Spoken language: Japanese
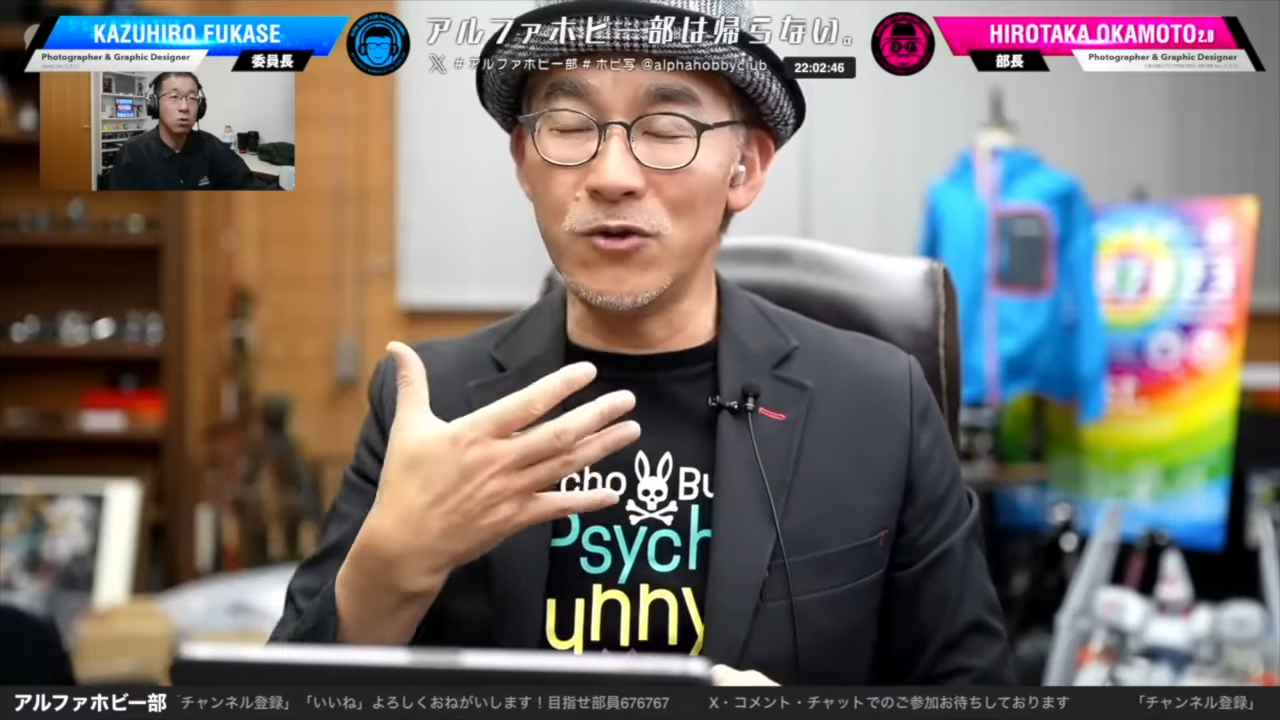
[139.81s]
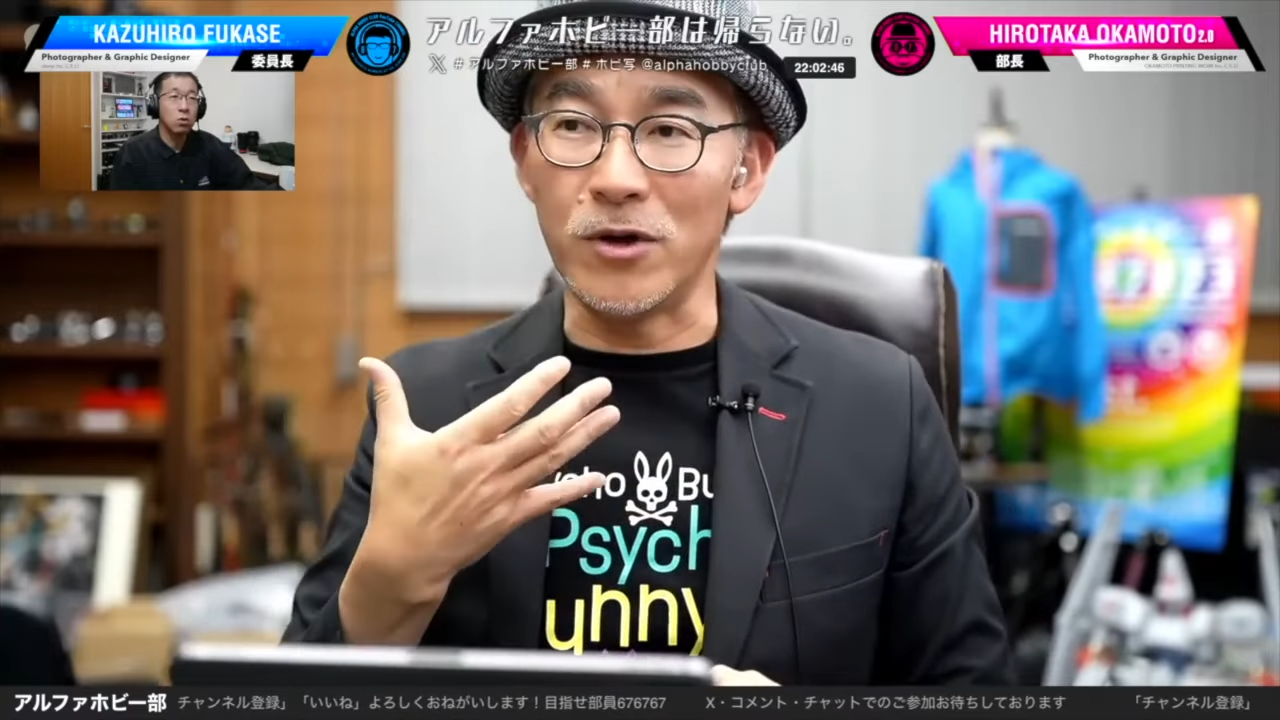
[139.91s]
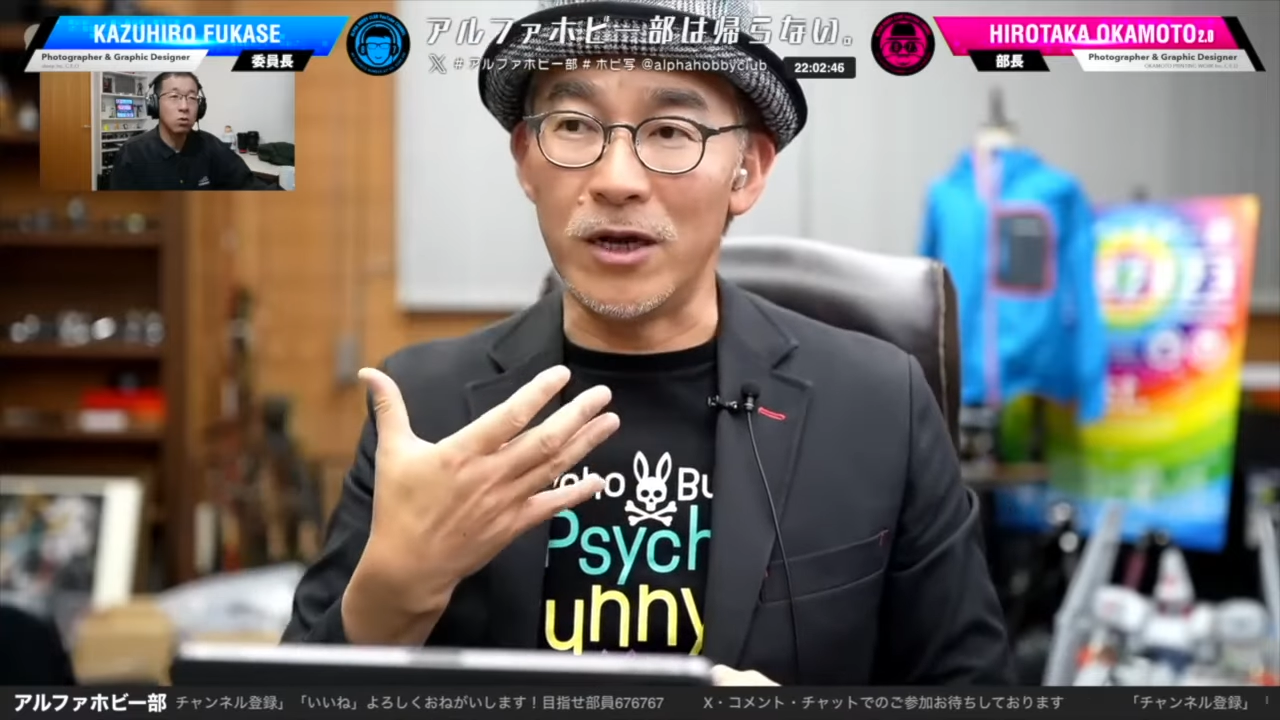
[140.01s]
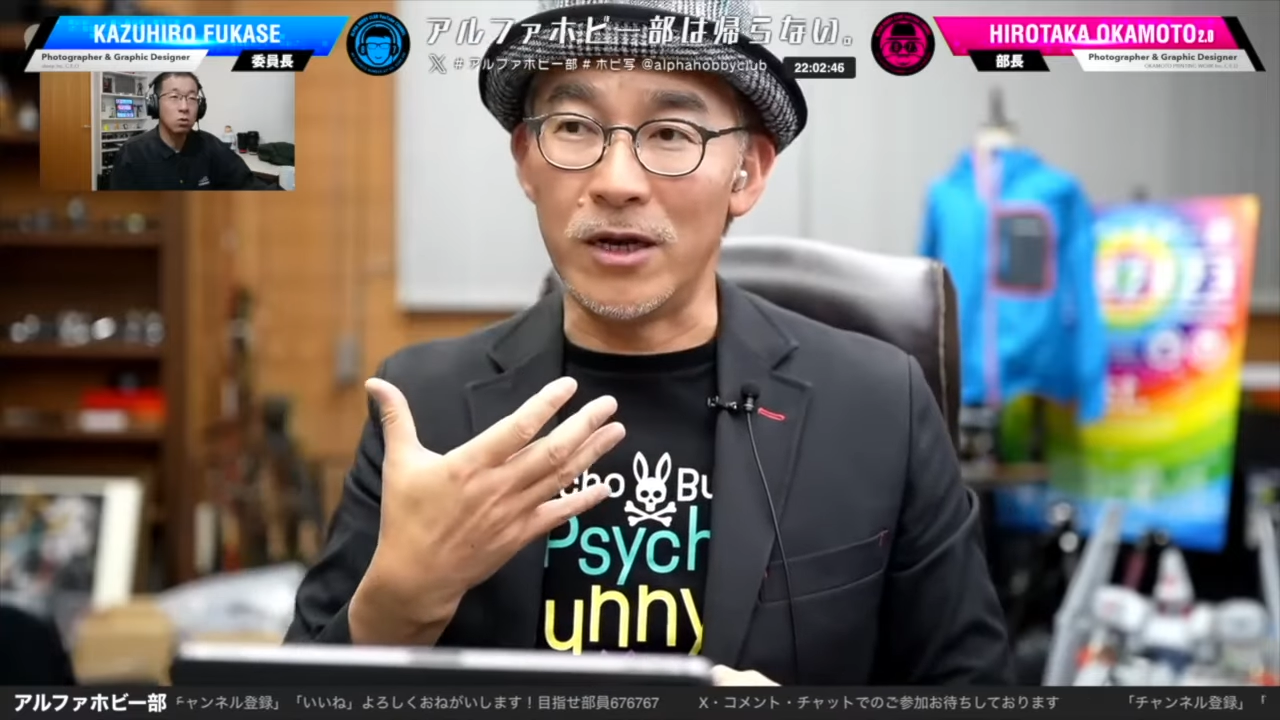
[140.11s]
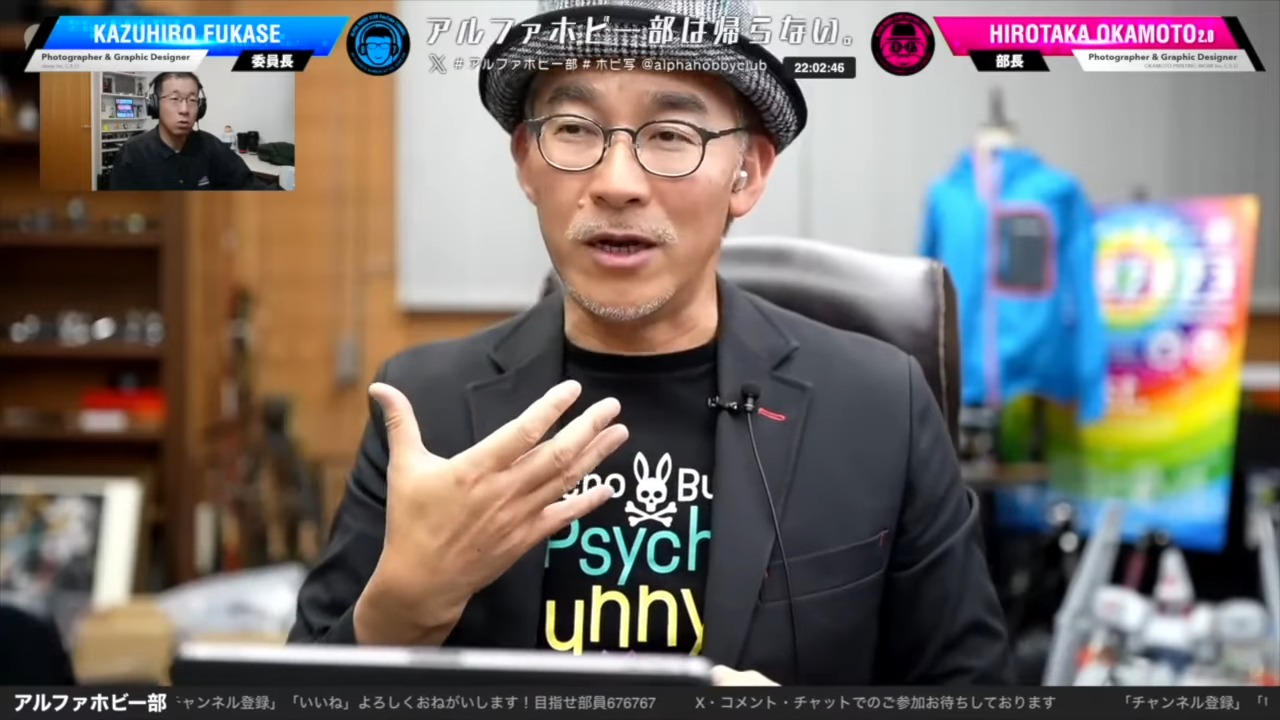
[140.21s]

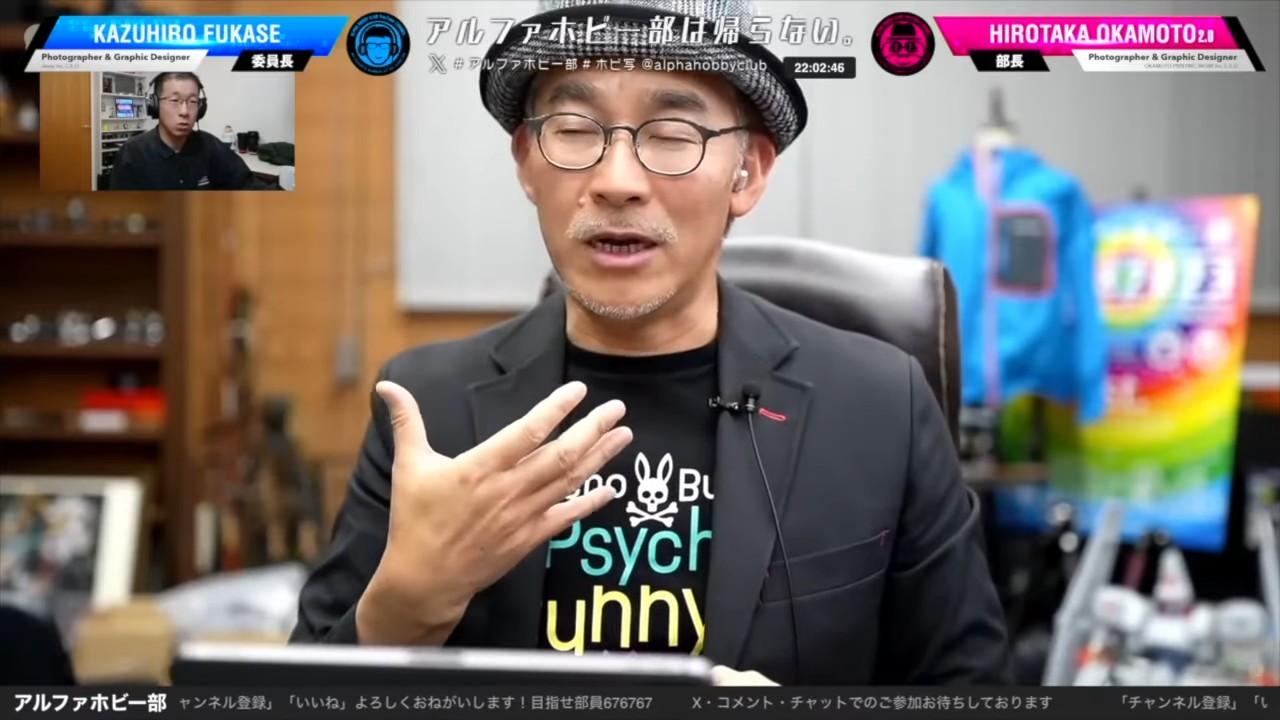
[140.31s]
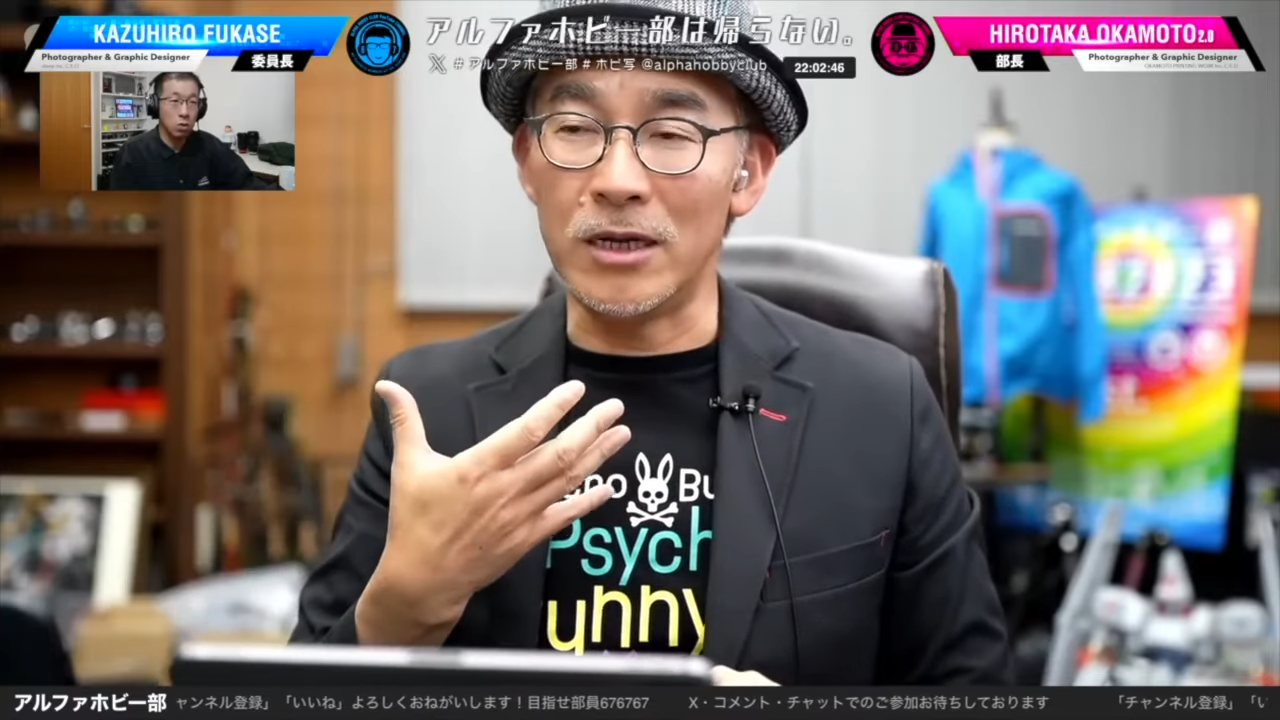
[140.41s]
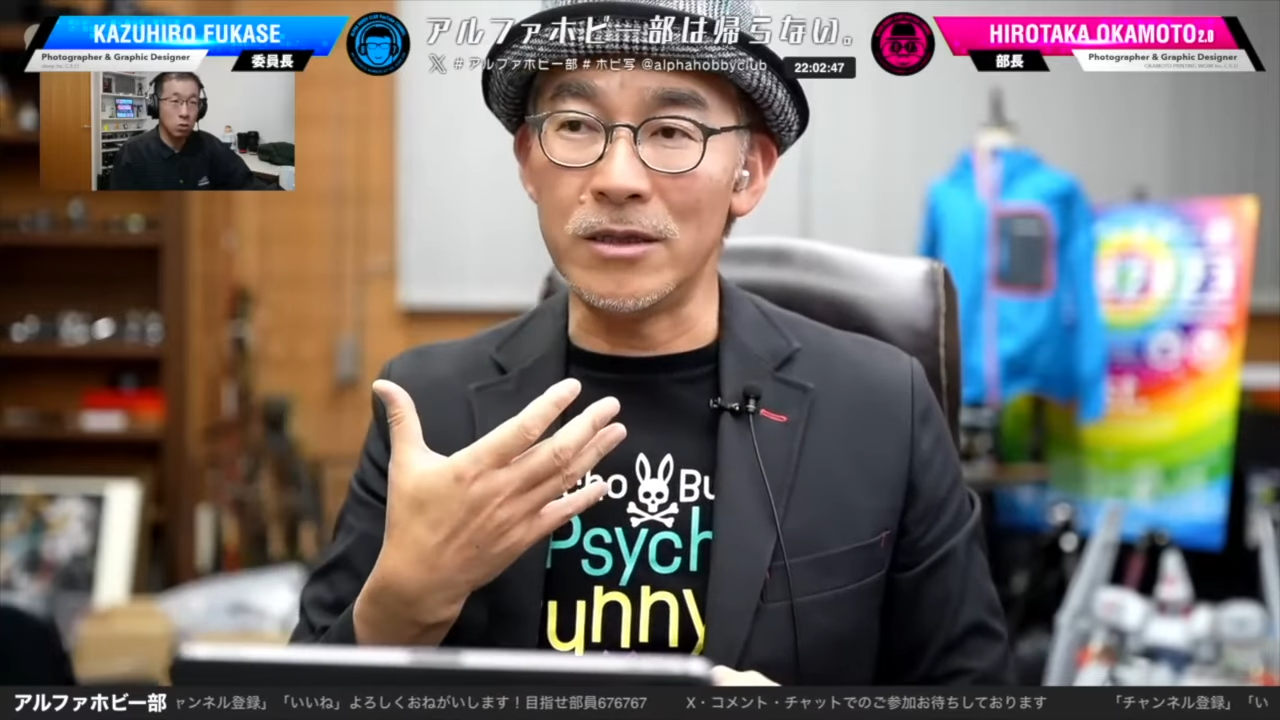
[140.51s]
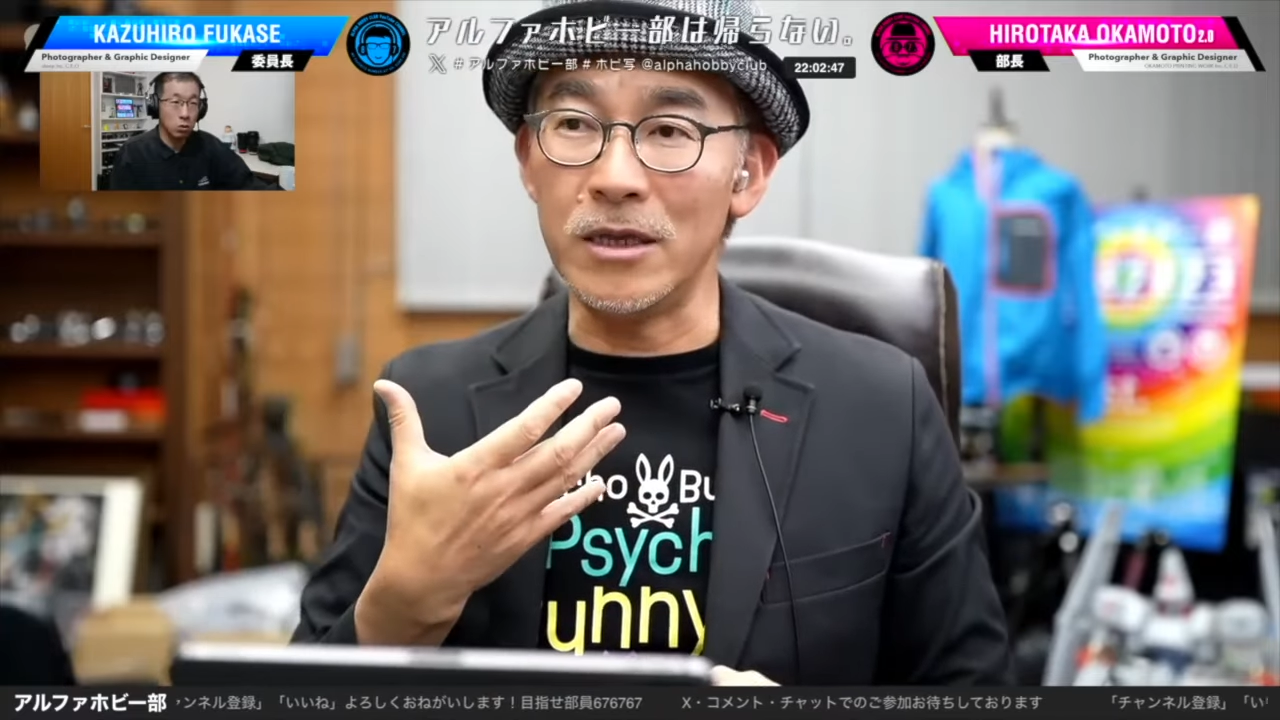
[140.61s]
感が上がって